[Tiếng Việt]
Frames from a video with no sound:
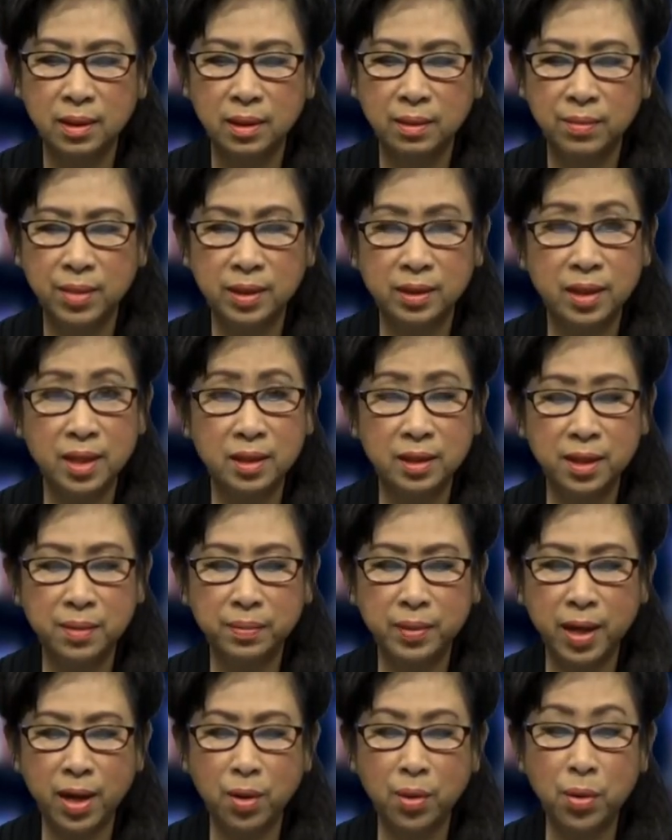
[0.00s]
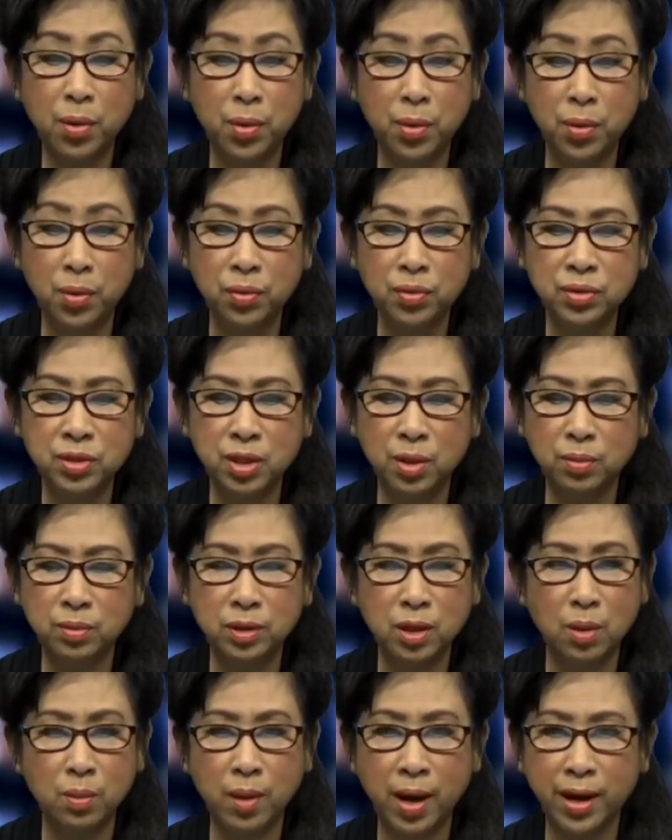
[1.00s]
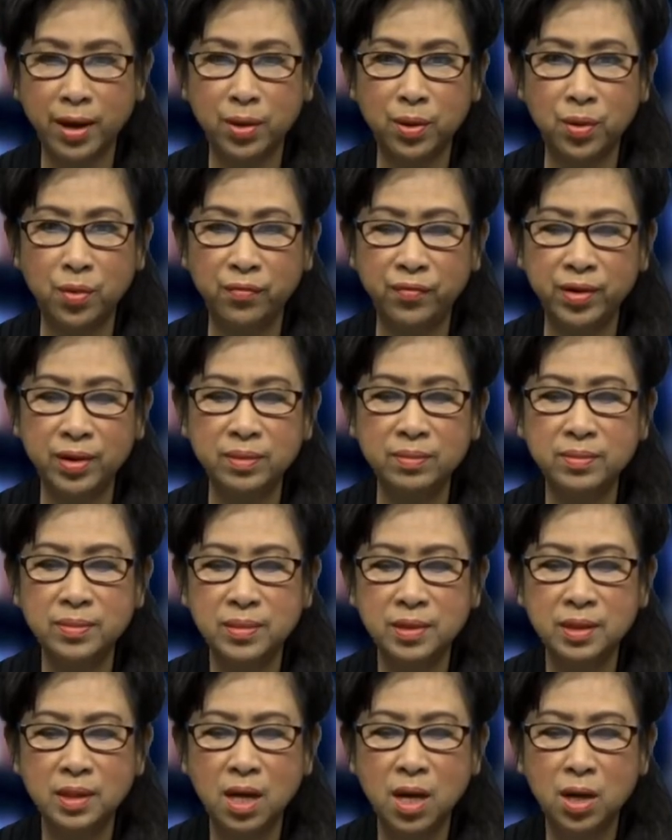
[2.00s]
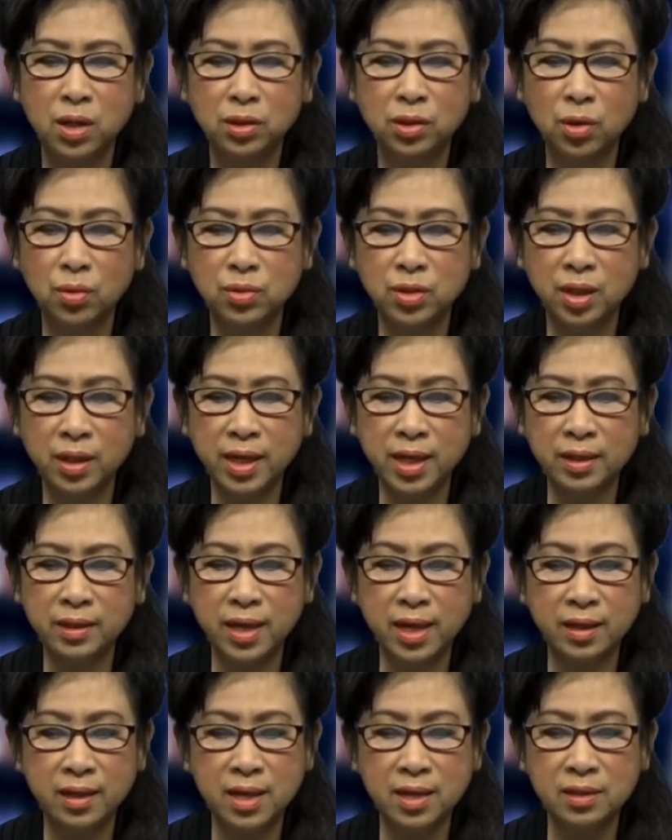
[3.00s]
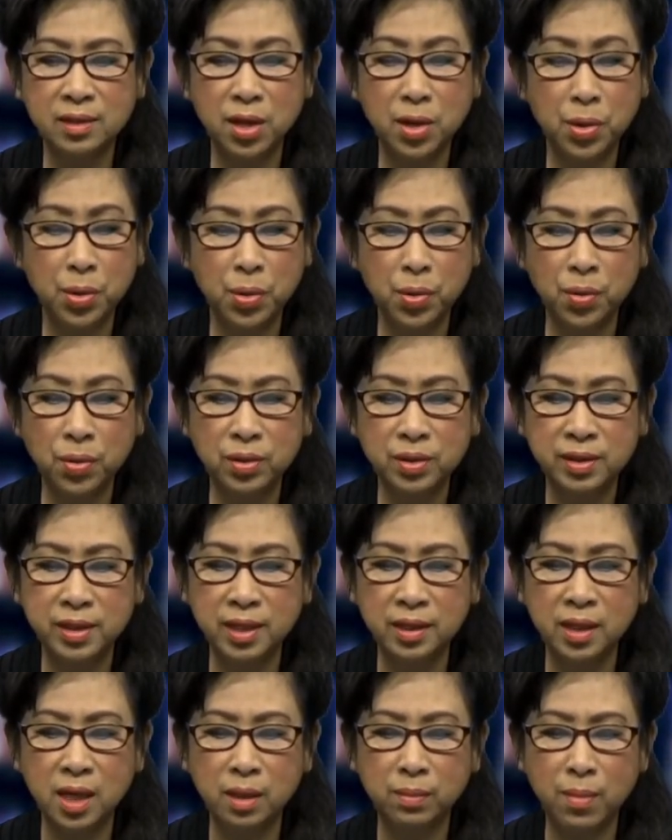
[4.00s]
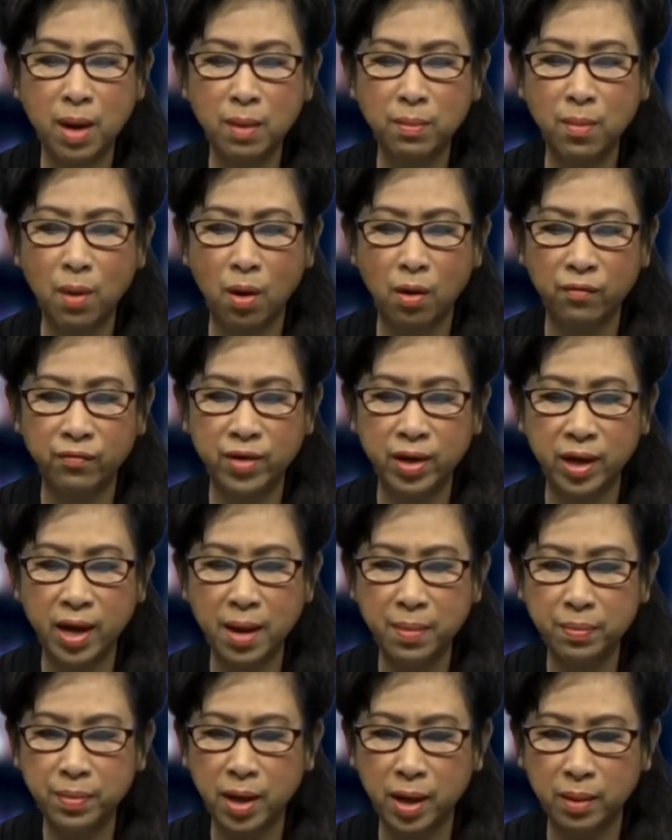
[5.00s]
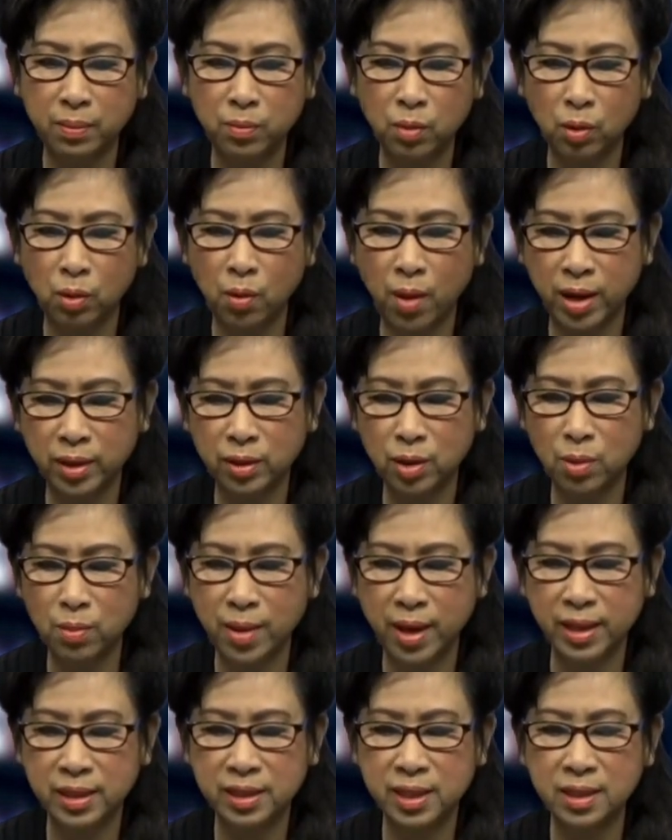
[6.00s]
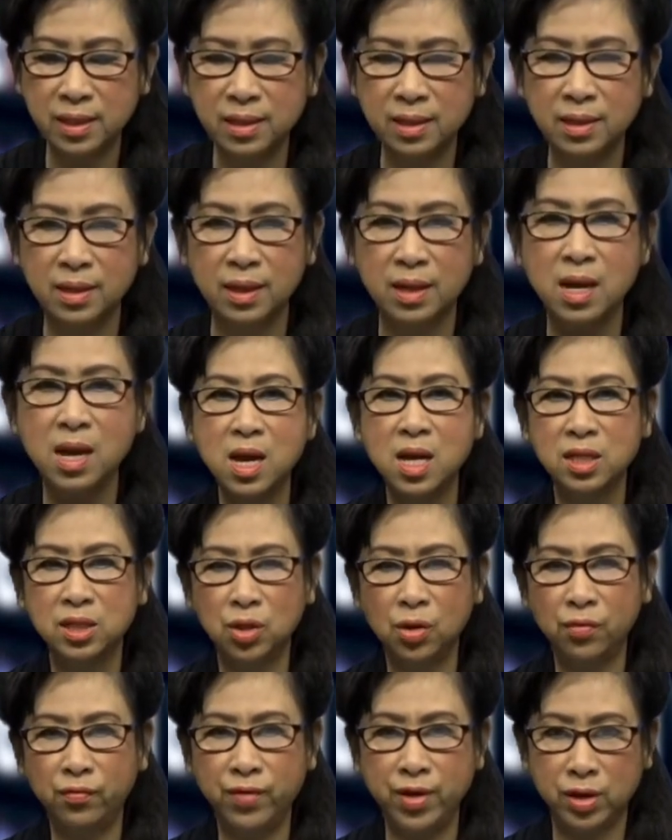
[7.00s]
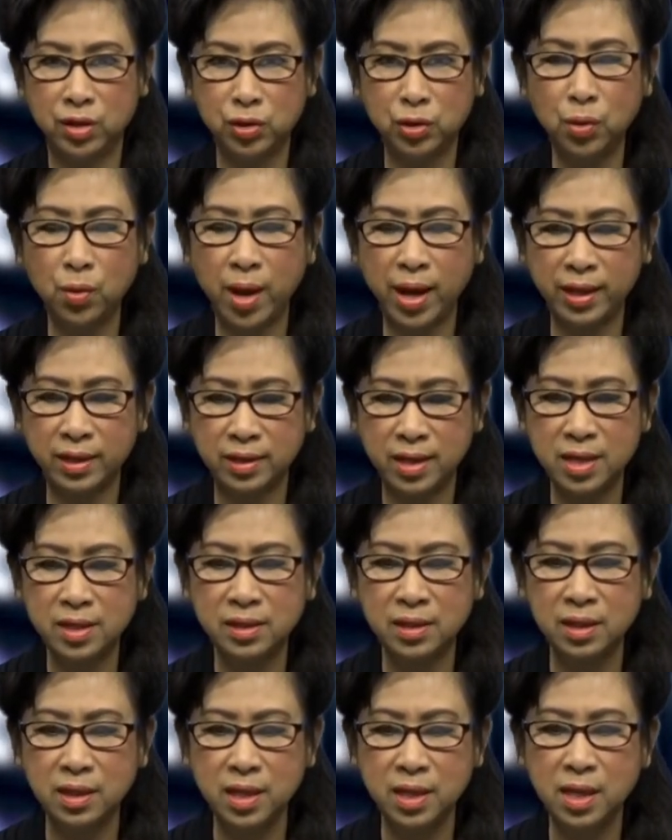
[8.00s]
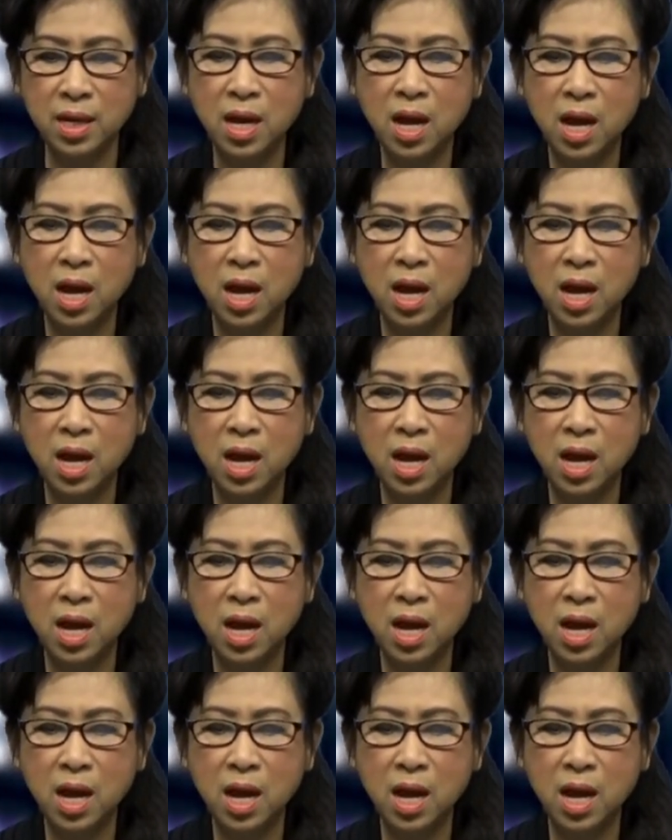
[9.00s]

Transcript: Bản tin tiếp theo Hu chống thông hành COVID Tổ chức Y tế Thế giới WHO chính thức bác bỏ việc áp đặt một loại thông hành chết ngừa trong việc du hành thế giới.